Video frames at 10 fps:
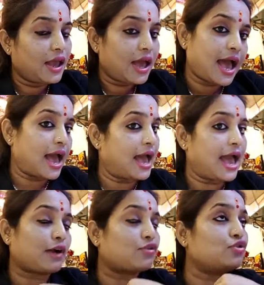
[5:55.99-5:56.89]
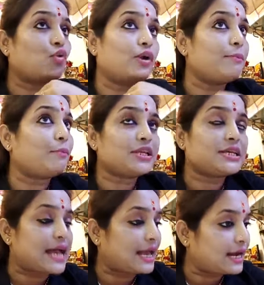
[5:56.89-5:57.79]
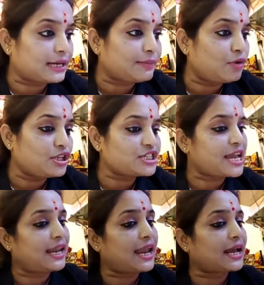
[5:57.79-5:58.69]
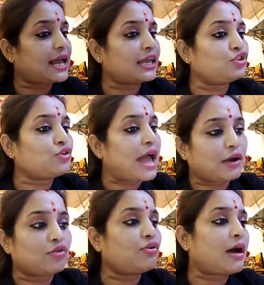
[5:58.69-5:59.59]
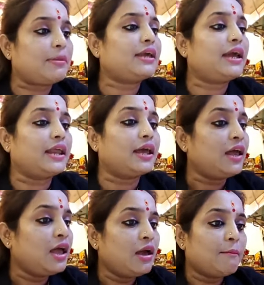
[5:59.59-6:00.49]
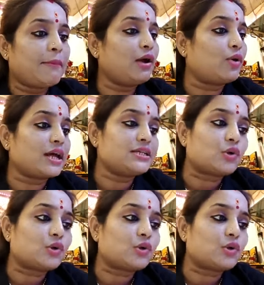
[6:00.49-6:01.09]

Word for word: হ্যাঁ, হ্যাঁ এখন করিমপুরে যে জায়গাটা বলছি সেই এলাকায় কিন্তু এখনো আমি গেলে মানে ওরা যে